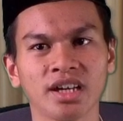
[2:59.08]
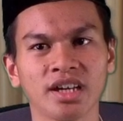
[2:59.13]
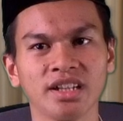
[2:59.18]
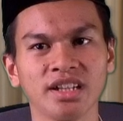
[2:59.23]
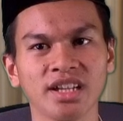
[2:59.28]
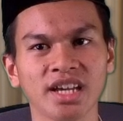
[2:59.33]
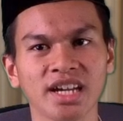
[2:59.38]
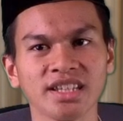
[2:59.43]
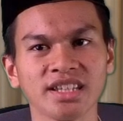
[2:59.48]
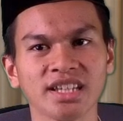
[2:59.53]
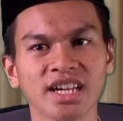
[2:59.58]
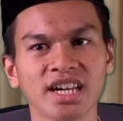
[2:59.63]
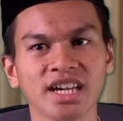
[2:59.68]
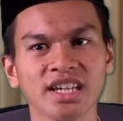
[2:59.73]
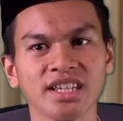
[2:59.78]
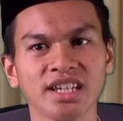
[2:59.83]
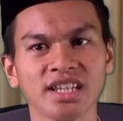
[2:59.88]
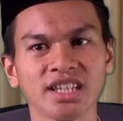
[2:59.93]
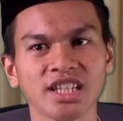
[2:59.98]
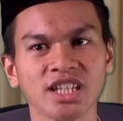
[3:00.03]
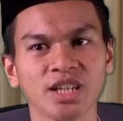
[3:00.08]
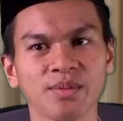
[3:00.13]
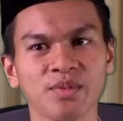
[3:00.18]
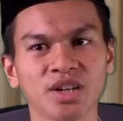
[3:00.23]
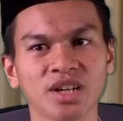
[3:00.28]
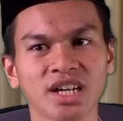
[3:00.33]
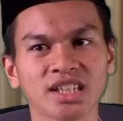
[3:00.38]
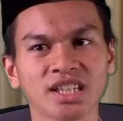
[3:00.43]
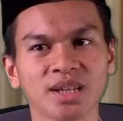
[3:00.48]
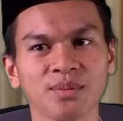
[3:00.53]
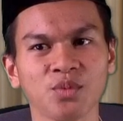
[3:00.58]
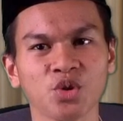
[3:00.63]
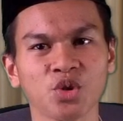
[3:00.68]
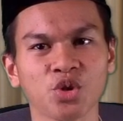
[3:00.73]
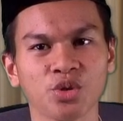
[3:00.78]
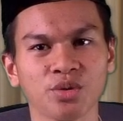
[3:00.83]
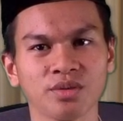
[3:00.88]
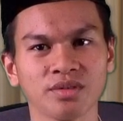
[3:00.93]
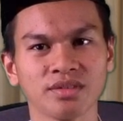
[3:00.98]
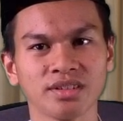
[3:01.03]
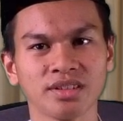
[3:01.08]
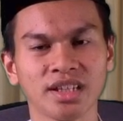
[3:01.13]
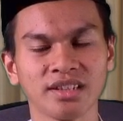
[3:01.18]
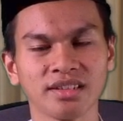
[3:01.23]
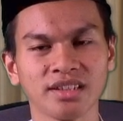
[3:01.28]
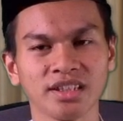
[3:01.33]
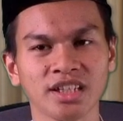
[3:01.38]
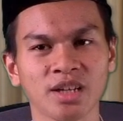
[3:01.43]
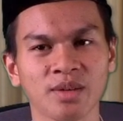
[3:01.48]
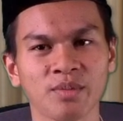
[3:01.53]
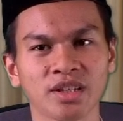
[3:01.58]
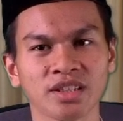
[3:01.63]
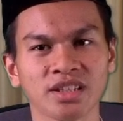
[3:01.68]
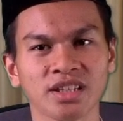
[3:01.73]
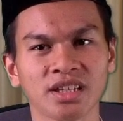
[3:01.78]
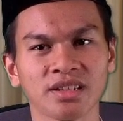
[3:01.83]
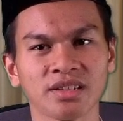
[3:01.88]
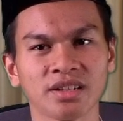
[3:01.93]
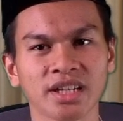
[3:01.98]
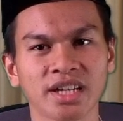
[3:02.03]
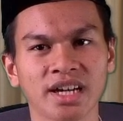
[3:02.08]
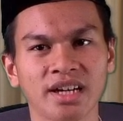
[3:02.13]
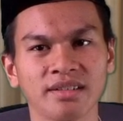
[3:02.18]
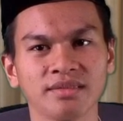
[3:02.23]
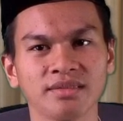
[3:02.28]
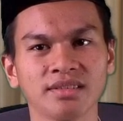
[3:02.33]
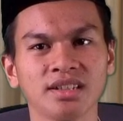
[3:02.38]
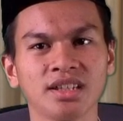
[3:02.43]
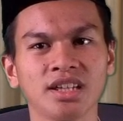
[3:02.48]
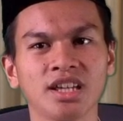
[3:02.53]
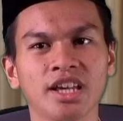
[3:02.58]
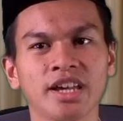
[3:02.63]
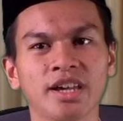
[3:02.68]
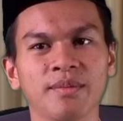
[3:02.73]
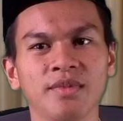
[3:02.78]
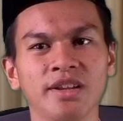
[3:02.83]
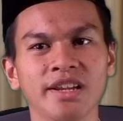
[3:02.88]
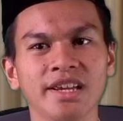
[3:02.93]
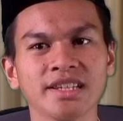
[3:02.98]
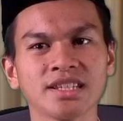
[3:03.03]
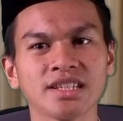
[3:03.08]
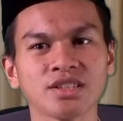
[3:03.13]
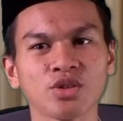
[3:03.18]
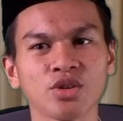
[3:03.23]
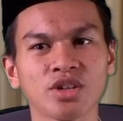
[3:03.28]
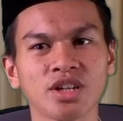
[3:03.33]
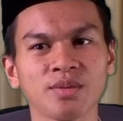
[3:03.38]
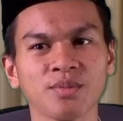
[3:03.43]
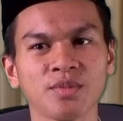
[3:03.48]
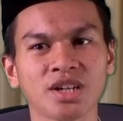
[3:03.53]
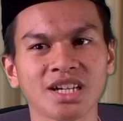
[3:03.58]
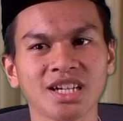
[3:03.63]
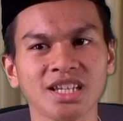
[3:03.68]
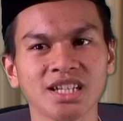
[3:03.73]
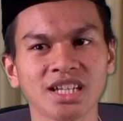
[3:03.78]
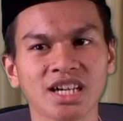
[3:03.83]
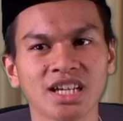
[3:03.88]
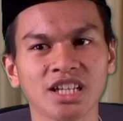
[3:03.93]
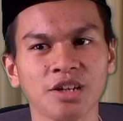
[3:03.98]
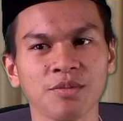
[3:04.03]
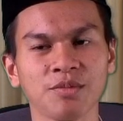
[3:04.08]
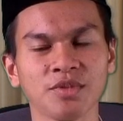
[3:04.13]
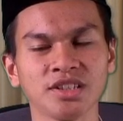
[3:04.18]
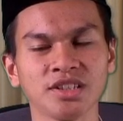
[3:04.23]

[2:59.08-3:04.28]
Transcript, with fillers: hendaknya ia tidak berkata buruk dan tidak berteriak-teriak. Bila seseorang menghina dan